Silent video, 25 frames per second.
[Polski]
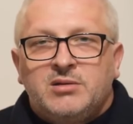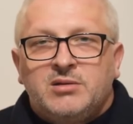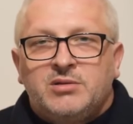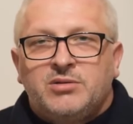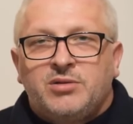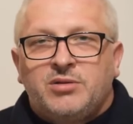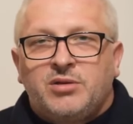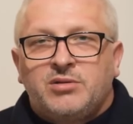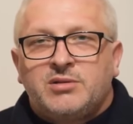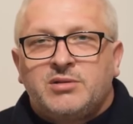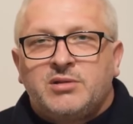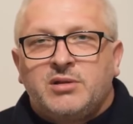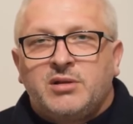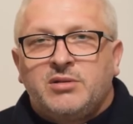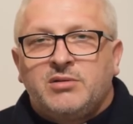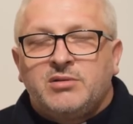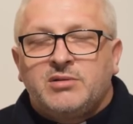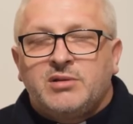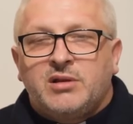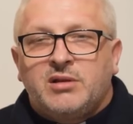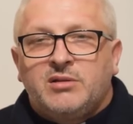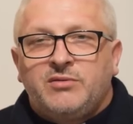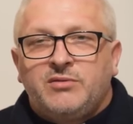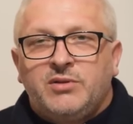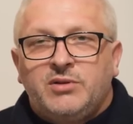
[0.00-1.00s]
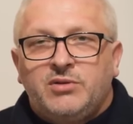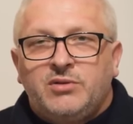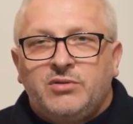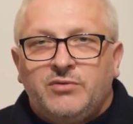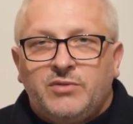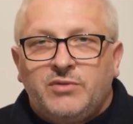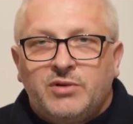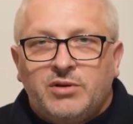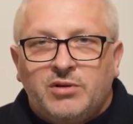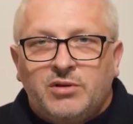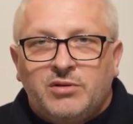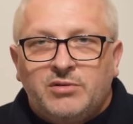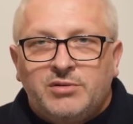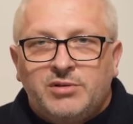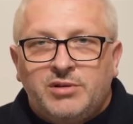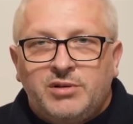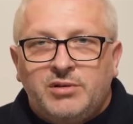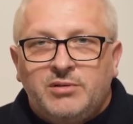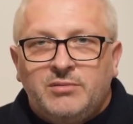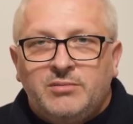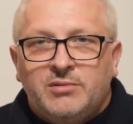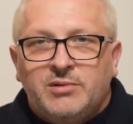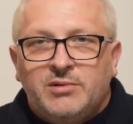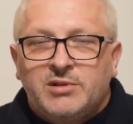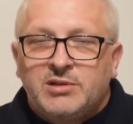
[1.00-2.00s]
co z tego zachwytu
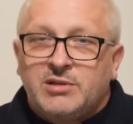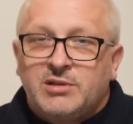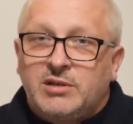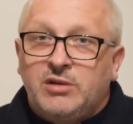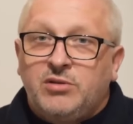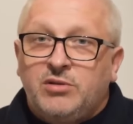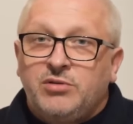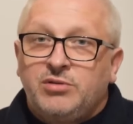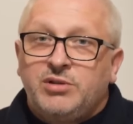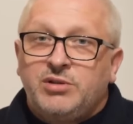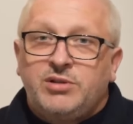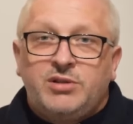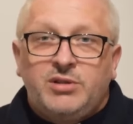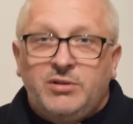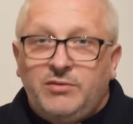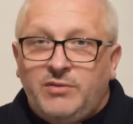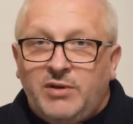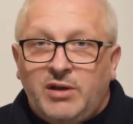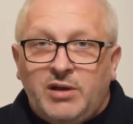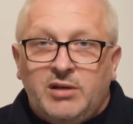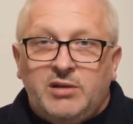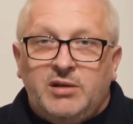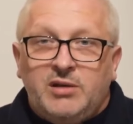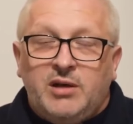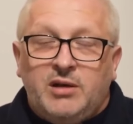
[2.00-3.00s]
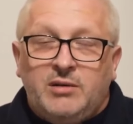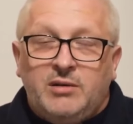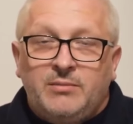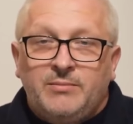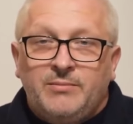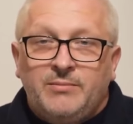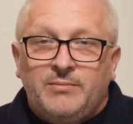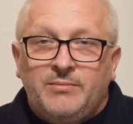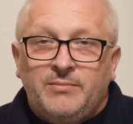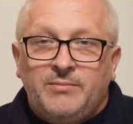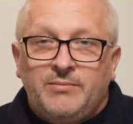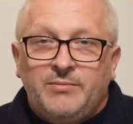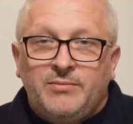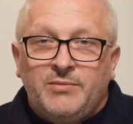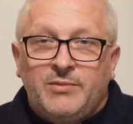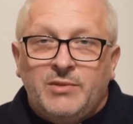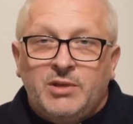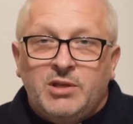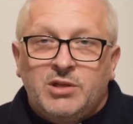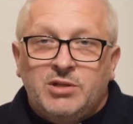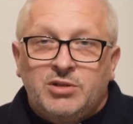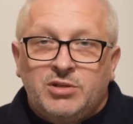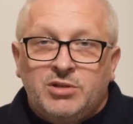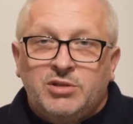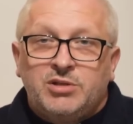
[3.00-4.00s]
wychodzi, z tego zdziwienia?
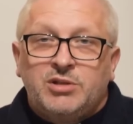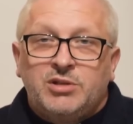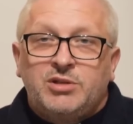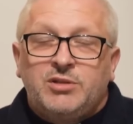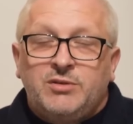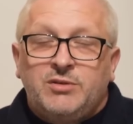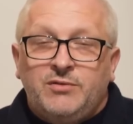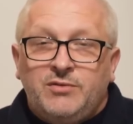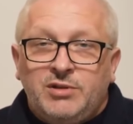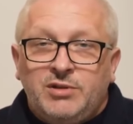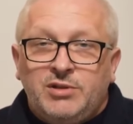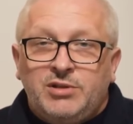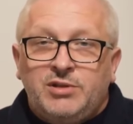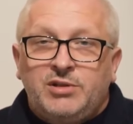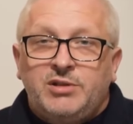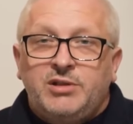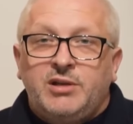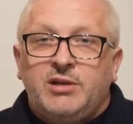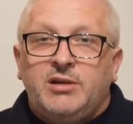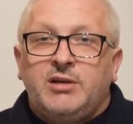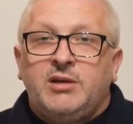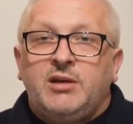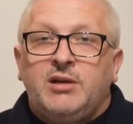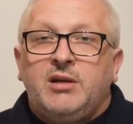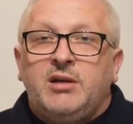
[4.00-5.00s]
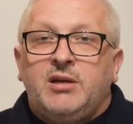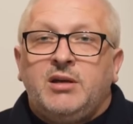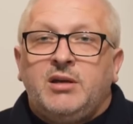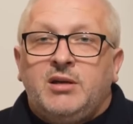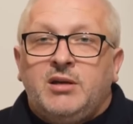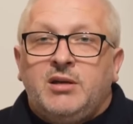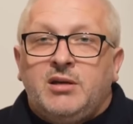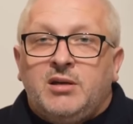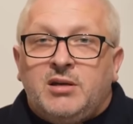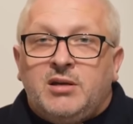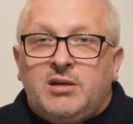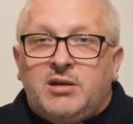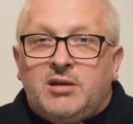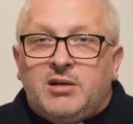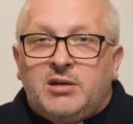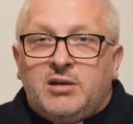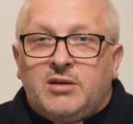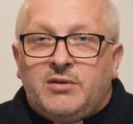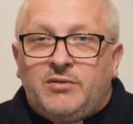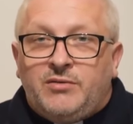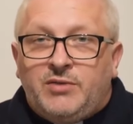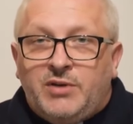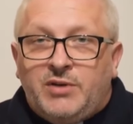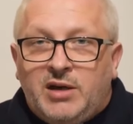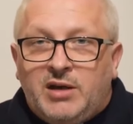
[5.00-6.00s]
Czy rzeczywiście
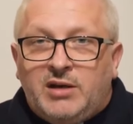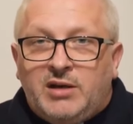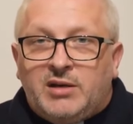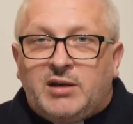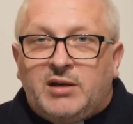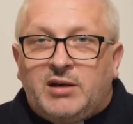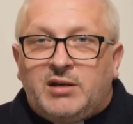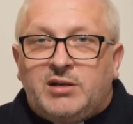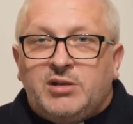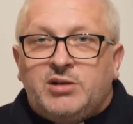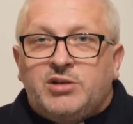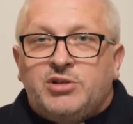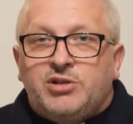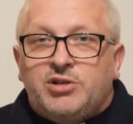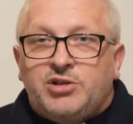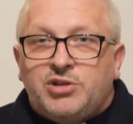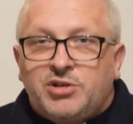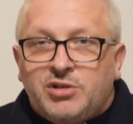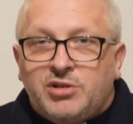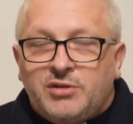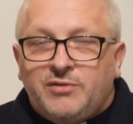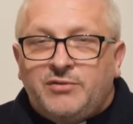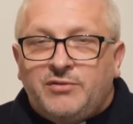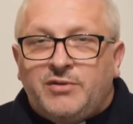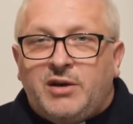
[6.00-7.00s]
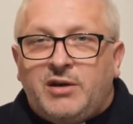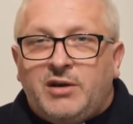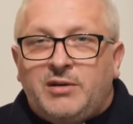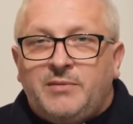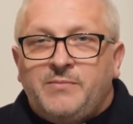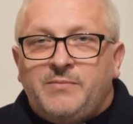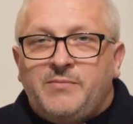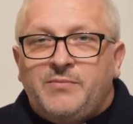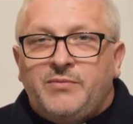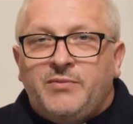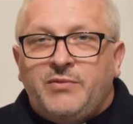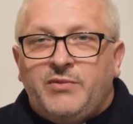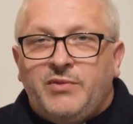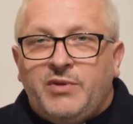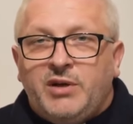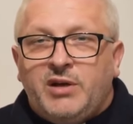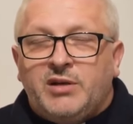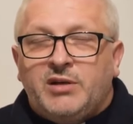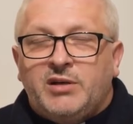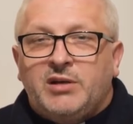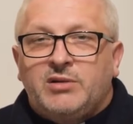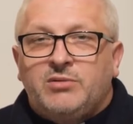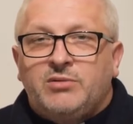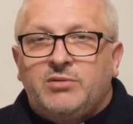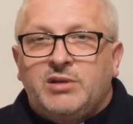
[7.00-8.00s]
wiara żywa,
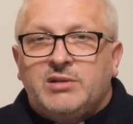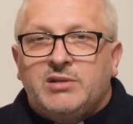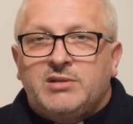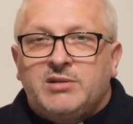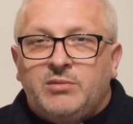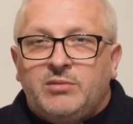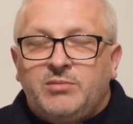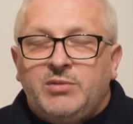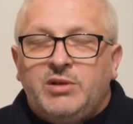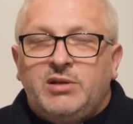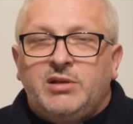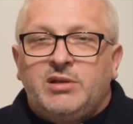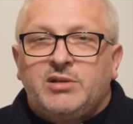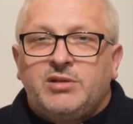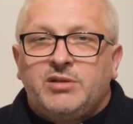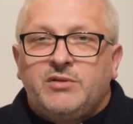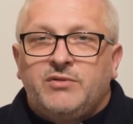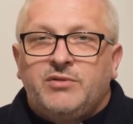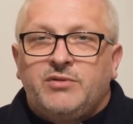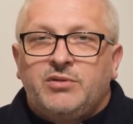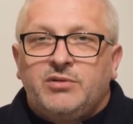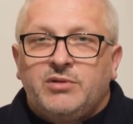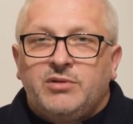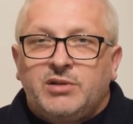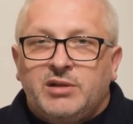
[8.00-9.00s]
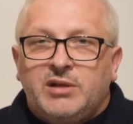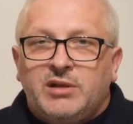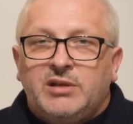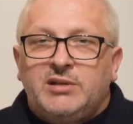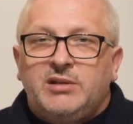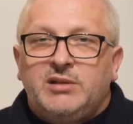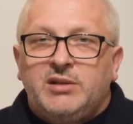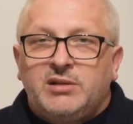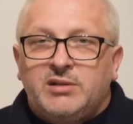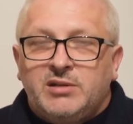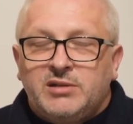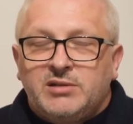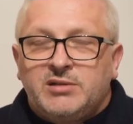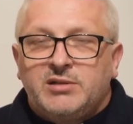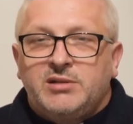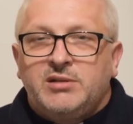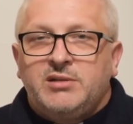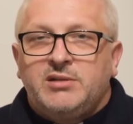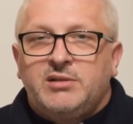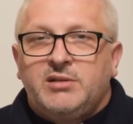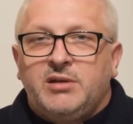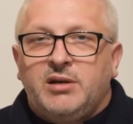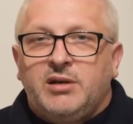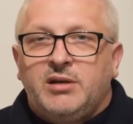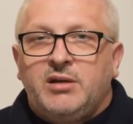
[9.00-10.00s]
wiara, która zamienia się w konkretne
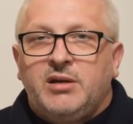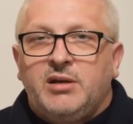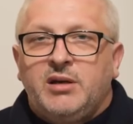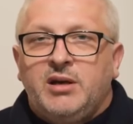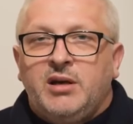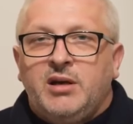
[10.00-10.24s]
decyzje,